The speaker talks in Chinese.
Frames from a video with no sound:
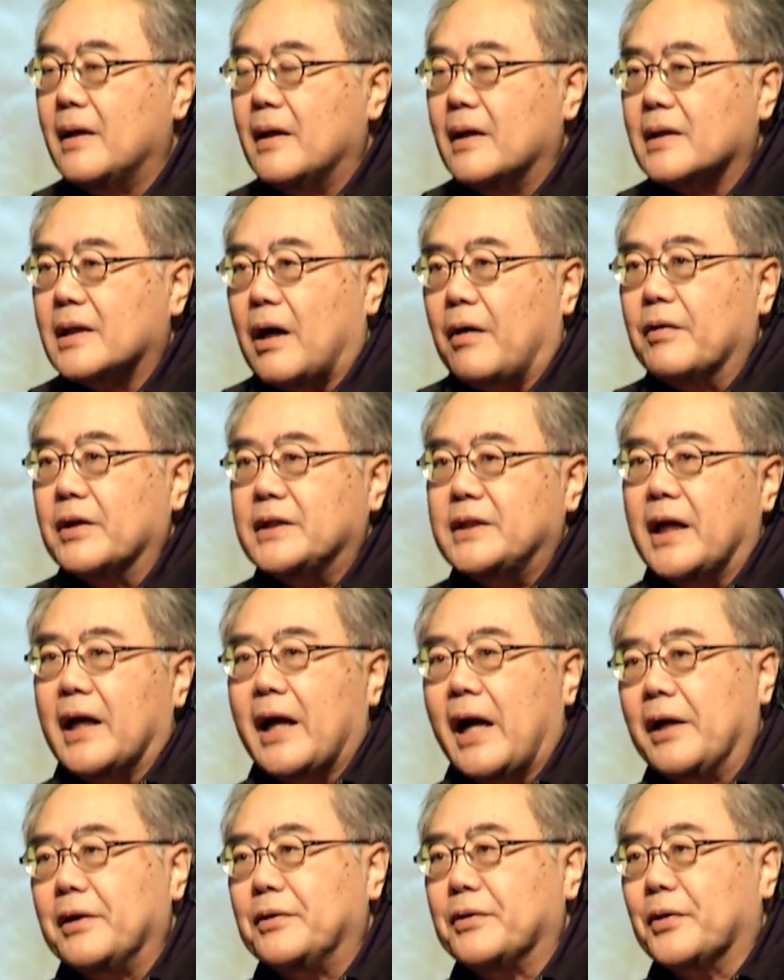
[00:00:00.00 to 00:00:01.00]
当我以前
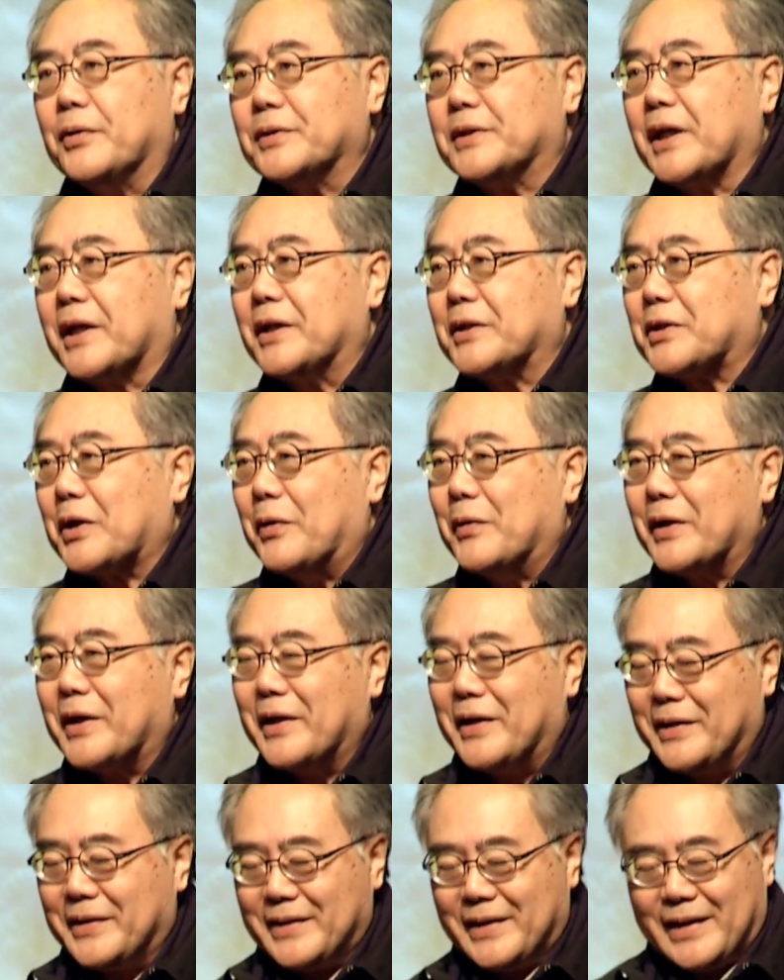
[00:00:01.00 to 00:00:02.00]
还弄这个所谓的
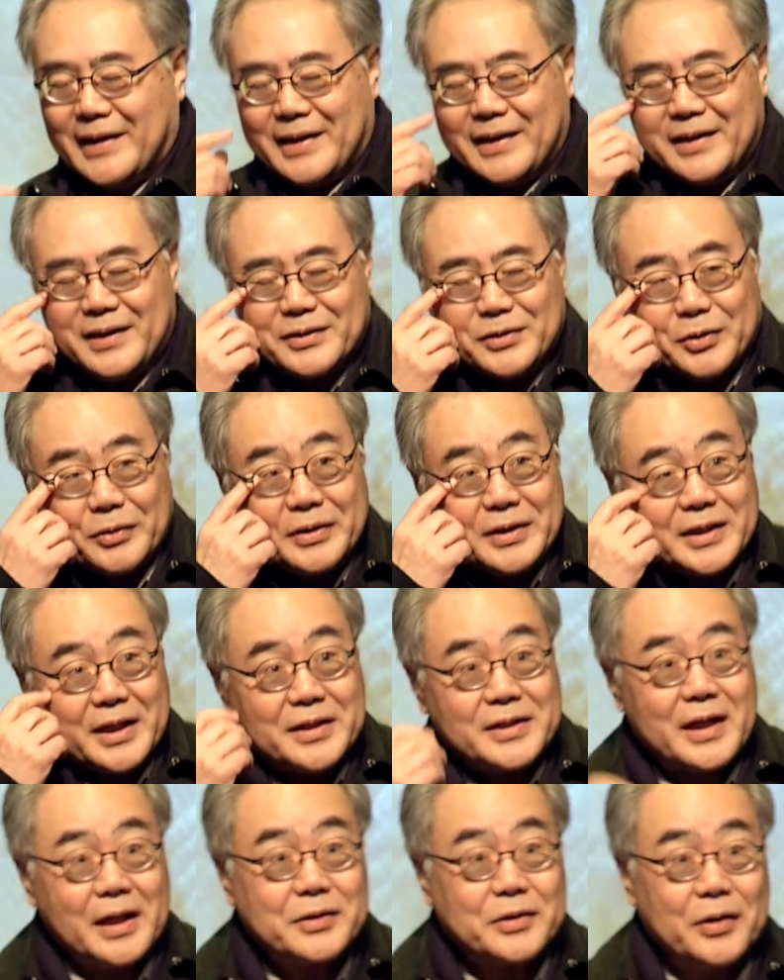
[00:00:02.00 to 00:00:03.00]
啊，水谓征
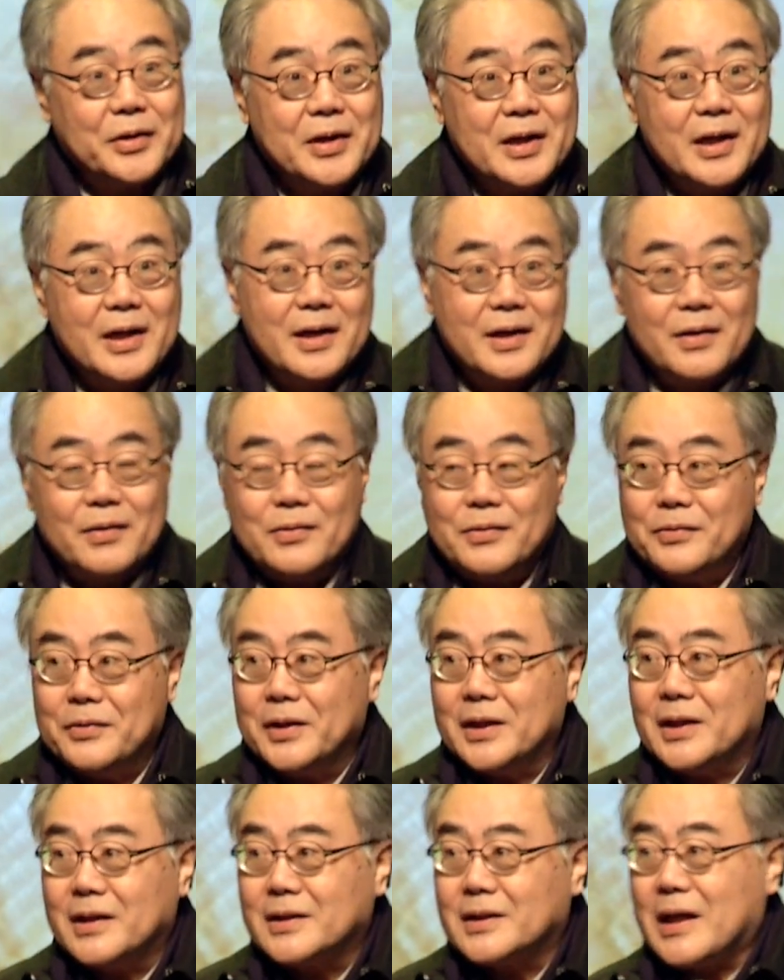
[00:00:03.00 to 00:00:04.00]
战时候，我
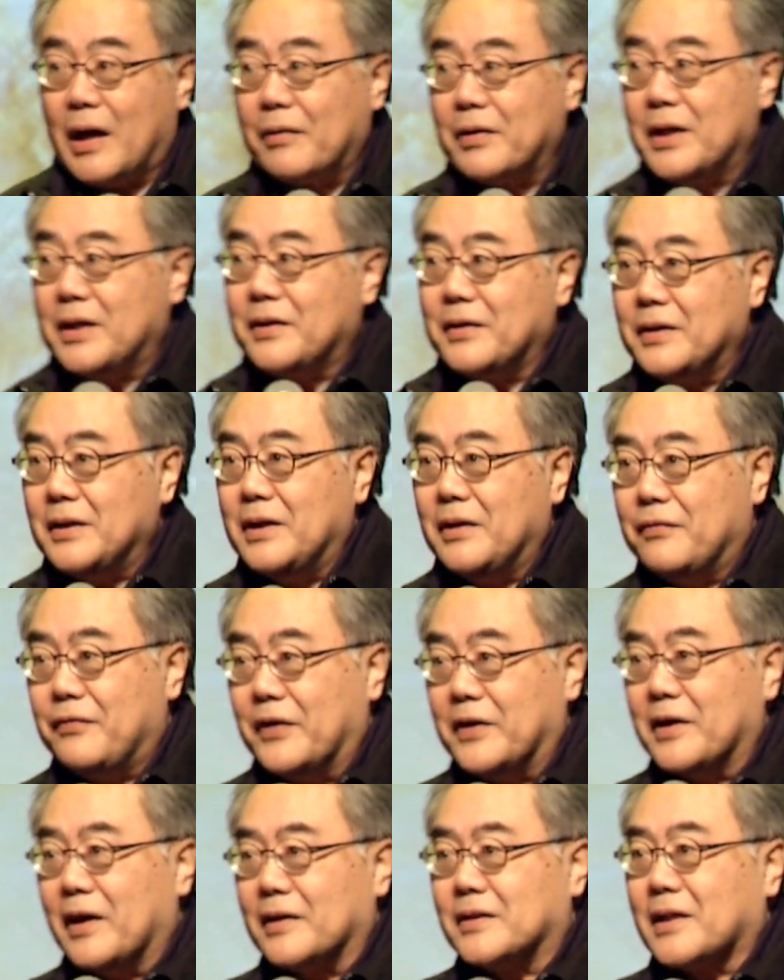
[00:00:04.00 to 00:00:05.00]
找了一一
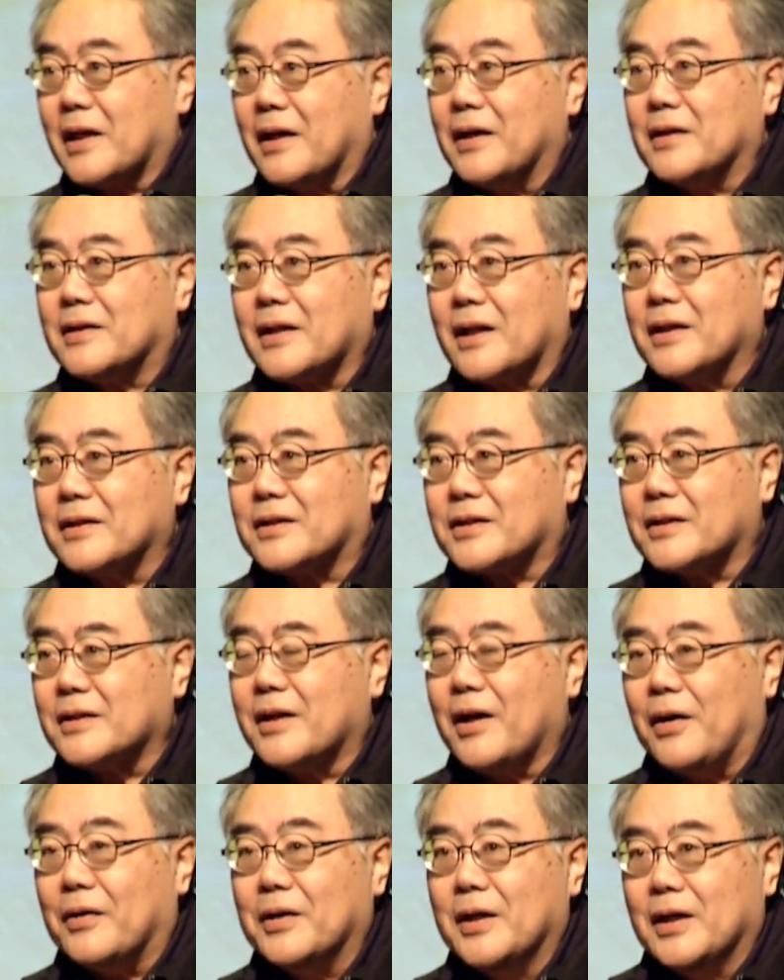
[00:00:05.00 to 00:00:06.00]
份呢，这个这个资
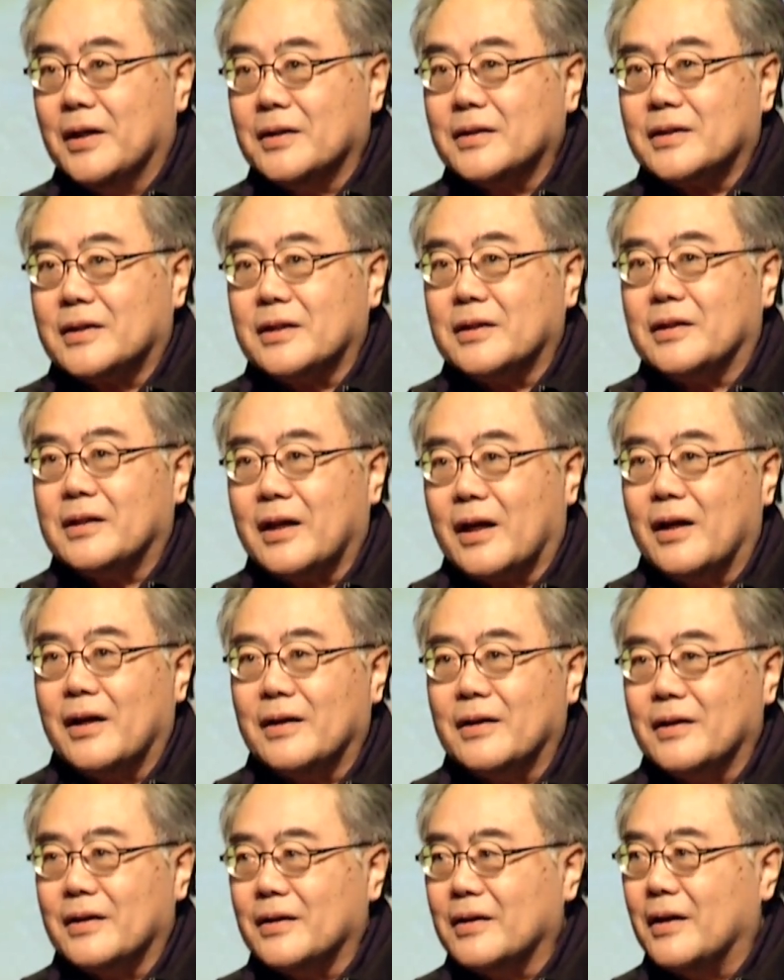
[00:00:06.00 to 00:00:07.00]
料是那
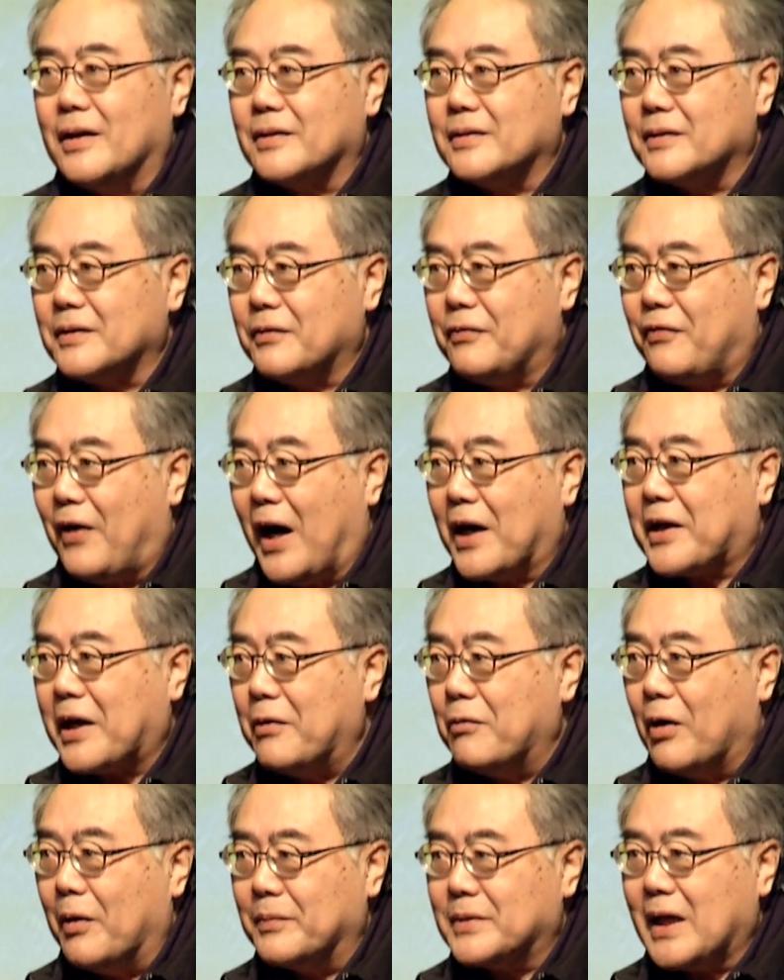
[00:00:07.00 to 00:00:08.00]
个发给
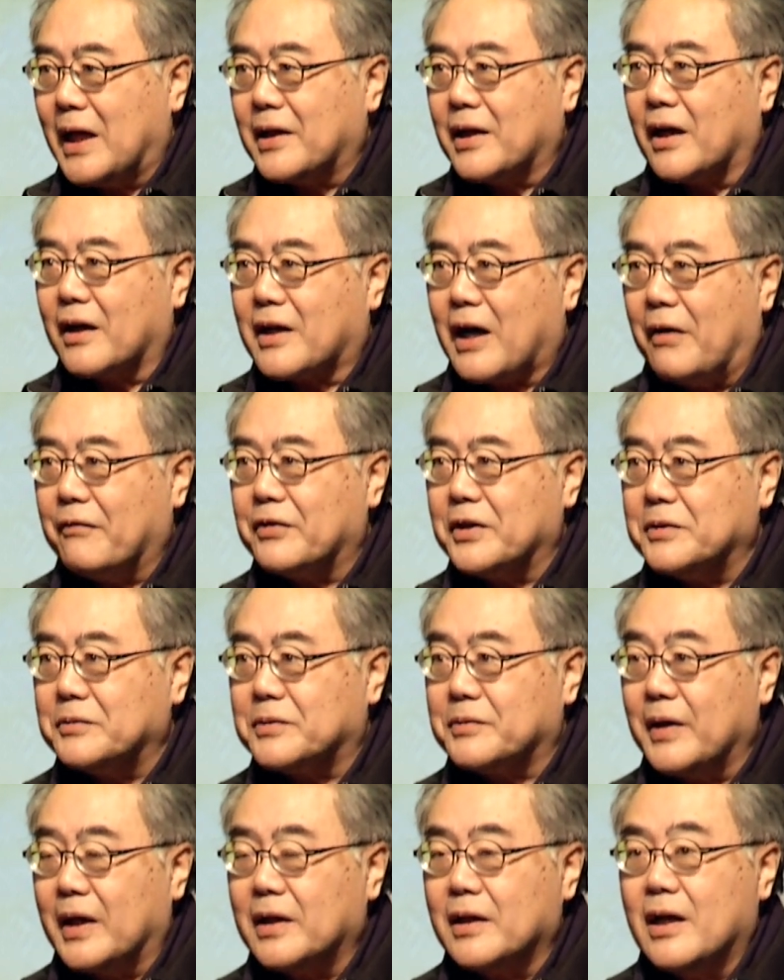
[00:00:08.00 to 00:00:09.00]
我们在那个 conference
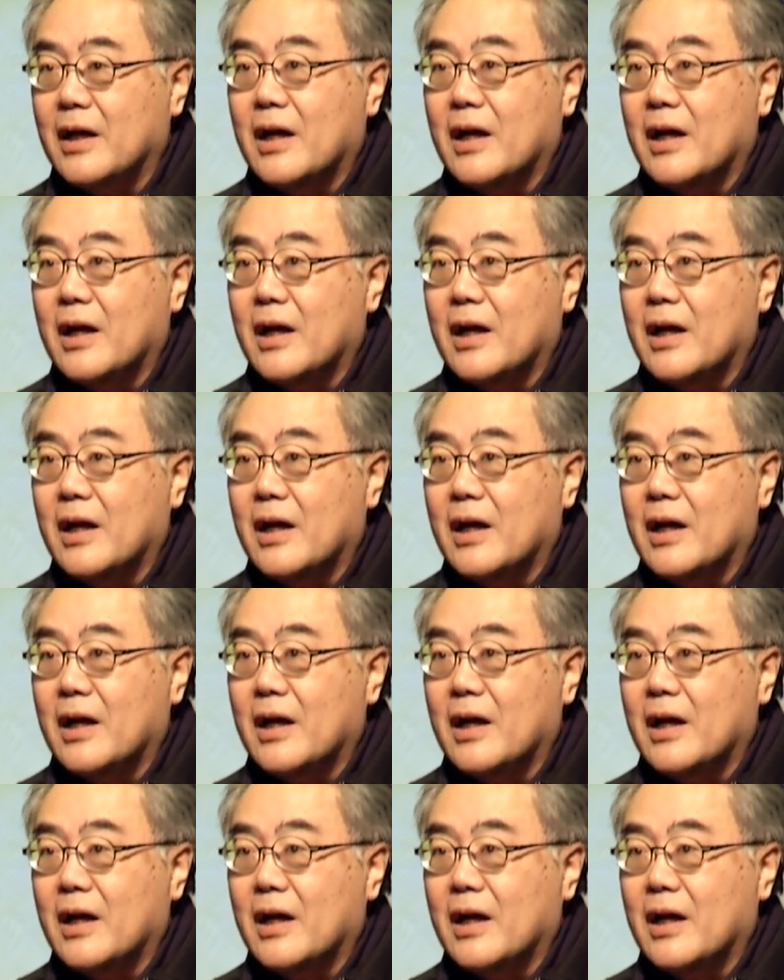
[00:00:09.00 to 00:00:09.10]
里面。